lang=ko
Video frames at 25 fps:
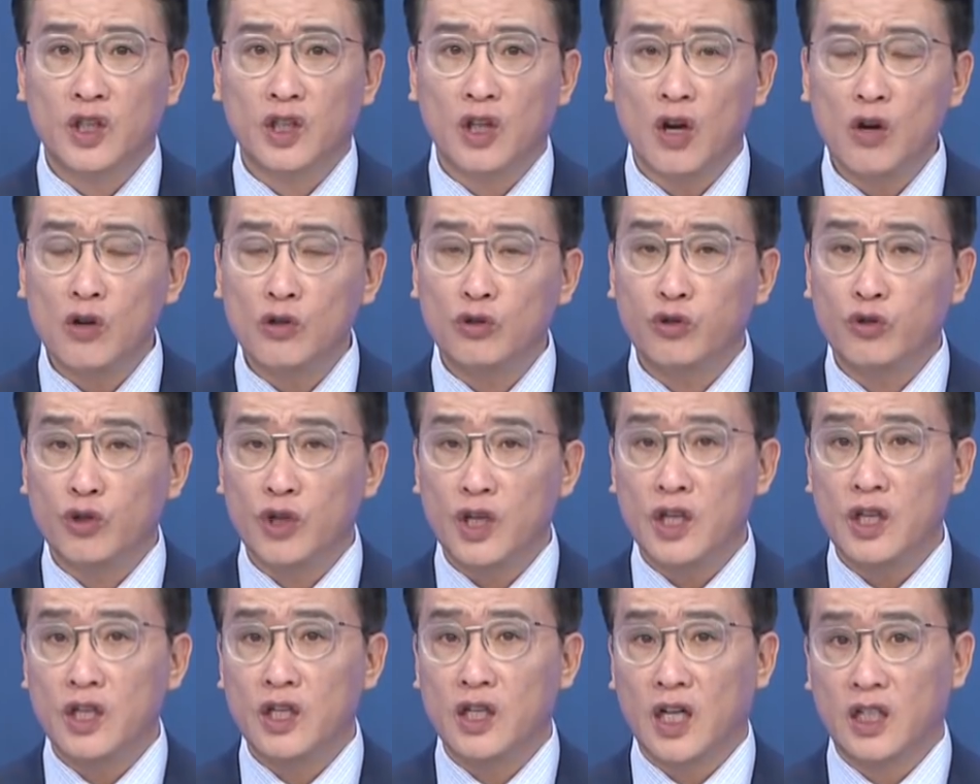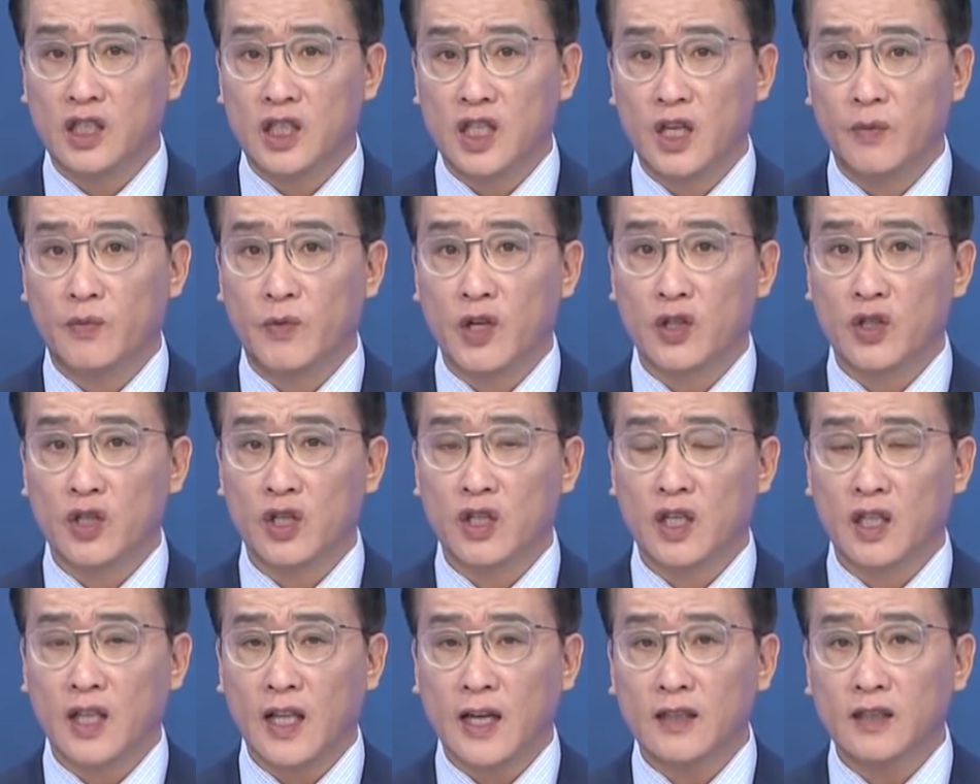성수기가 진입되죠.
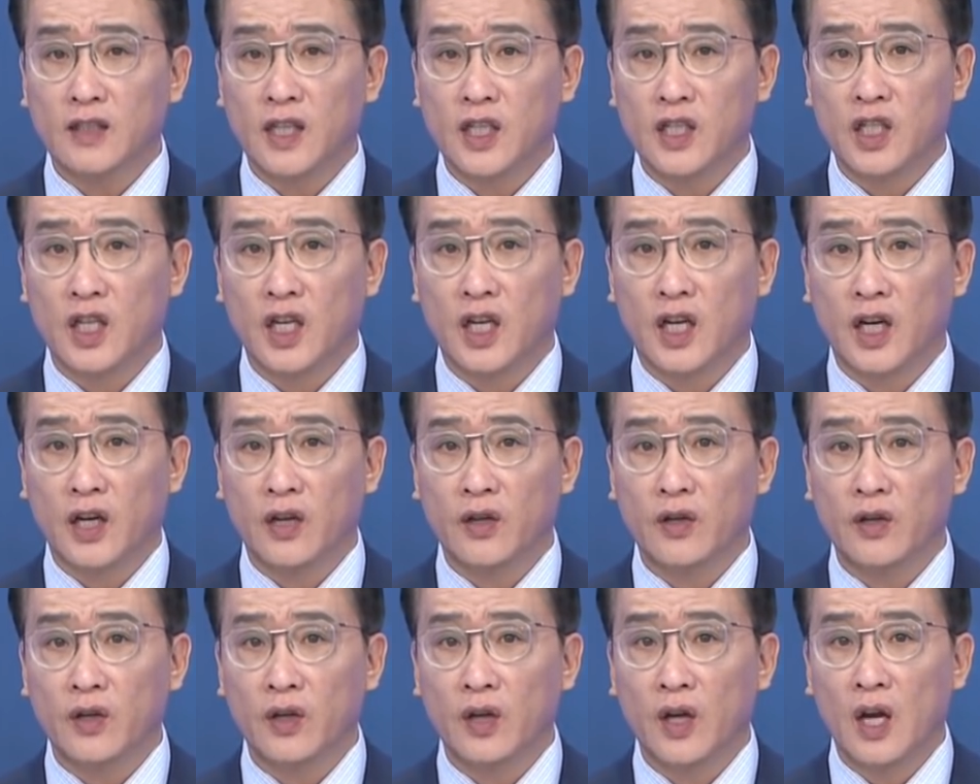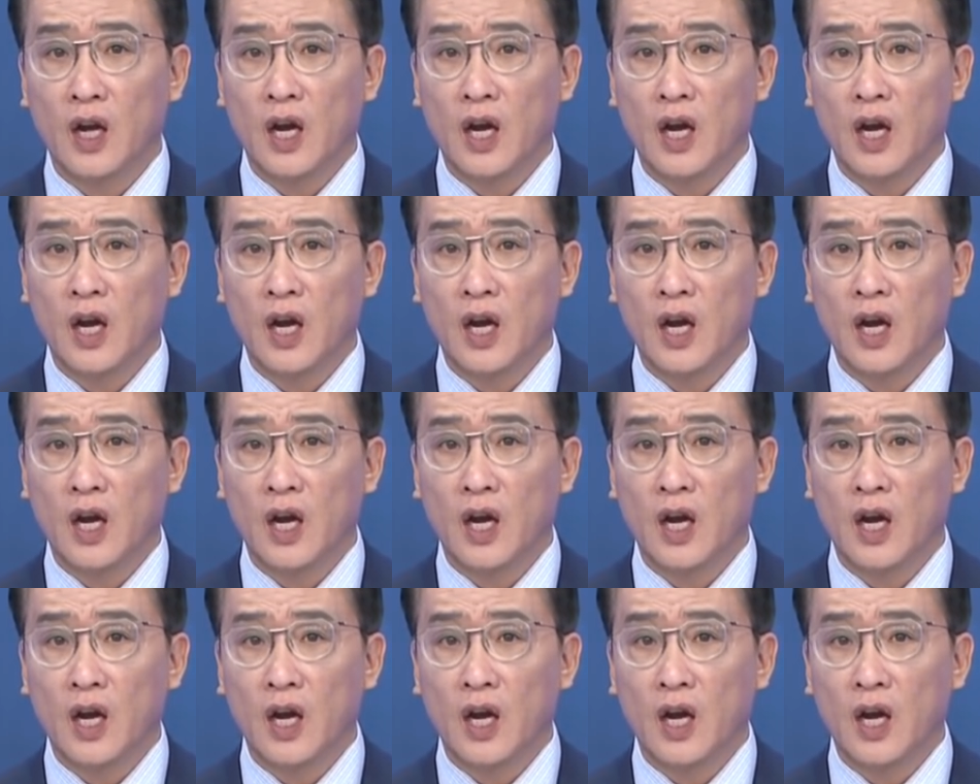이제 따뜻해지니까요.